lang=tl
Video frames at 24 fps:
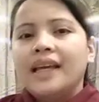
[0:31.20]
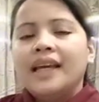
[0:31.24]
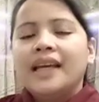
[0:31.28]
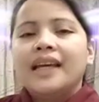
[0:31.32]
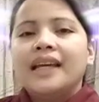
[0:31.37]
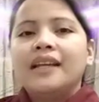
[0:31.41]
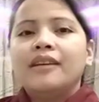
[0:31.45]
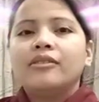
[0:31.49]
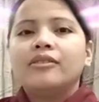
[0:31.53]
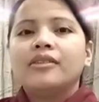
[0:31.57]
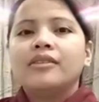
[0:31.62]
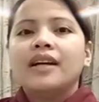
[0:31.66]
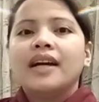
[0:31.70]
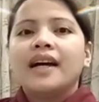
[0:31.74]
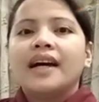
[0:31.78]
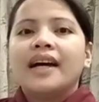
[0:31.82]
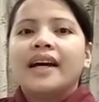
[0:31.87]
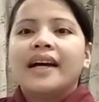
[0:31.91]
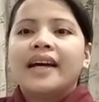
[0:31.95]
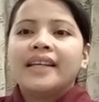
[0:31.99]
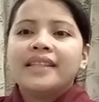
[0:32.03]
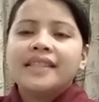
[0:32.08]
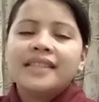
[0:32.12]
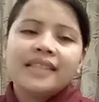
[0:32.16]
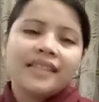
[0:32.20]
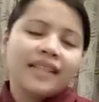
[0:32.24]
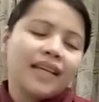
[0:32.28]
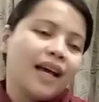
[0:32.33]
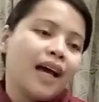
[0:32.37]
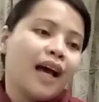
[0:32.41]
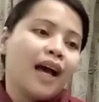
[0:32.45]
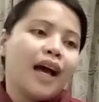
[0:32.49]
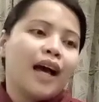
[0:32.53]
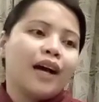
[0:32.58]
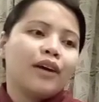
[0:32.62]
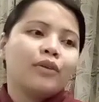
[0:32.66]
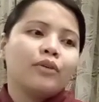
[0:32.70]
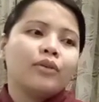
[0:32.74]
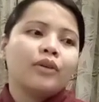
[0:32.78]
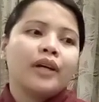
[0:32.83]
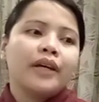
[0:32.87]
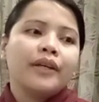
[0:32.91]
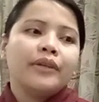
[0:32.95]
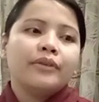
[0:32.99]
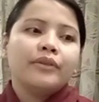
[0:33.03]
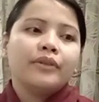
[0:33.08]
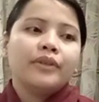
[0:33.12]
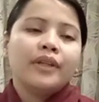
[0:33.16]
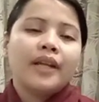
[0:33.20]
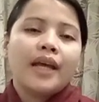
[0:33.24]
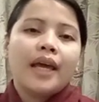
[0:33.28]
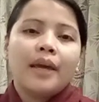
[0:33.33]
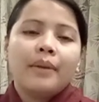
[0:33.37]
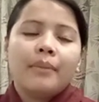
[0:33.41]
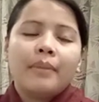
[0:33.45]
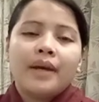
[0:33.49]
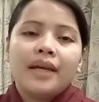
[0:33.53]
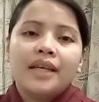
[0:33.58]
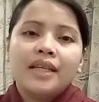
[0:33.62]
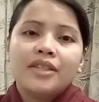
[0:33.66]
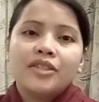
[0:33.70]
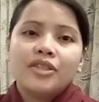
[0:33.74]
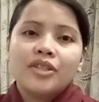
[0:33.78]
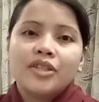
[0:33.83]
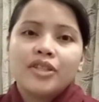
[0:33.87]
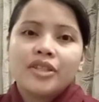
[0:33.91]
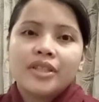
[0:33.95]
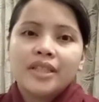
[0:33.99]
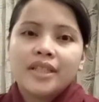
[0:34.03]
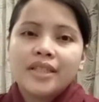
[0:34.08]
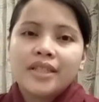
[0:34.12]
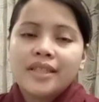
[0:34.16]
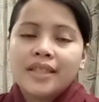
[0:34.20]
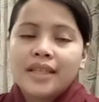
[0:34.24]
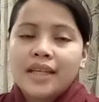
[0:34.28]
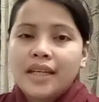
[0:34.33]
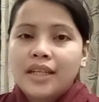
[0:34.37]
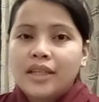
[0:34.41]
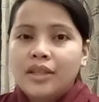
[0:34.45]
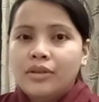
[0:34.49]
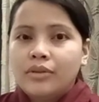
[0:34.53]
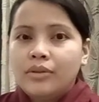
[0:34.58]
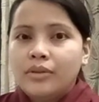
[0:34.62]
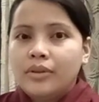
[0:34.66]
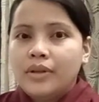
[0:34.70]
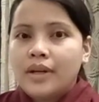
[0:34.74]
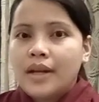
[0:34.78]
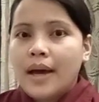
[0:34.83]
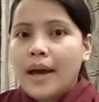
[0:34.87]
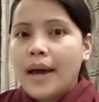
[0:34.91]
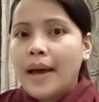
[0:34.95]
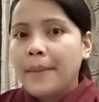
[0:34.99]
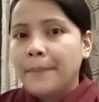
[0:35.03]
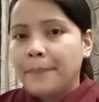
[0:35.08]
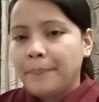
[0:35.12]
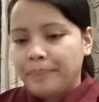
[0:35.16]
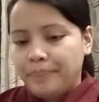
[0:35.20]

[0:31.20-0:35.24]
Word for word: Hello guys! Ako ngayon ay may isi-share sa inyo na